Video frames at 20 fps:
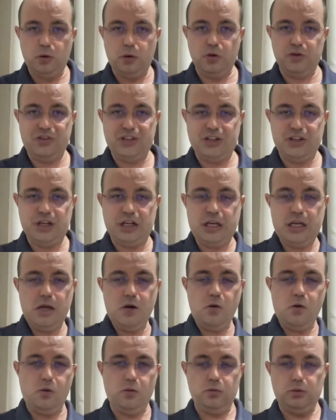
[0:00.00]
Ou seja,
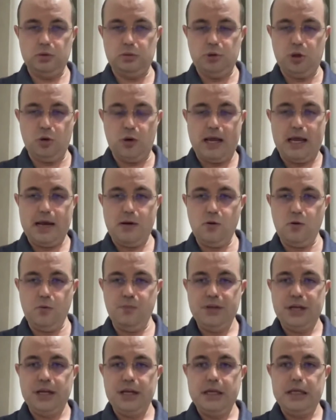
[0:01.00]
eu, no meu
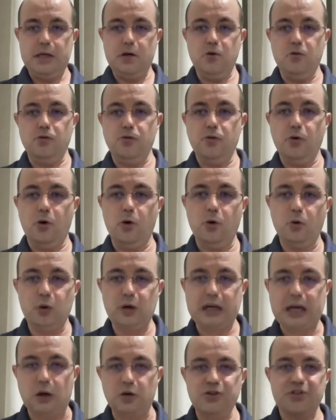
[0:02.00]
ego, eu vou
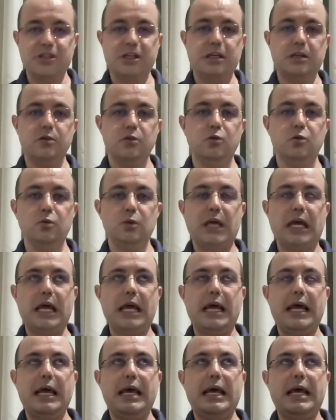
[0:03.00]
causando
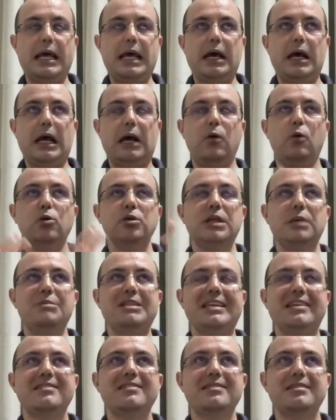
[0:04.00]
é, a
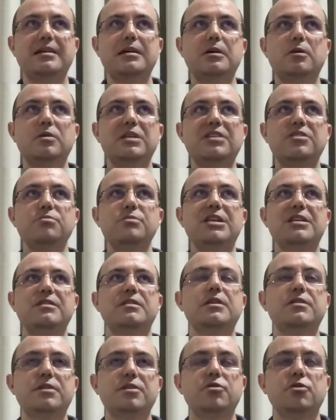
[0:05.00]
contaminação das minhas
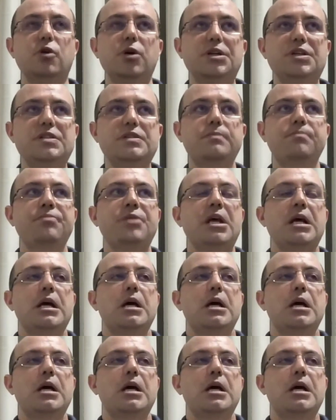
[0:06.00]
decisões.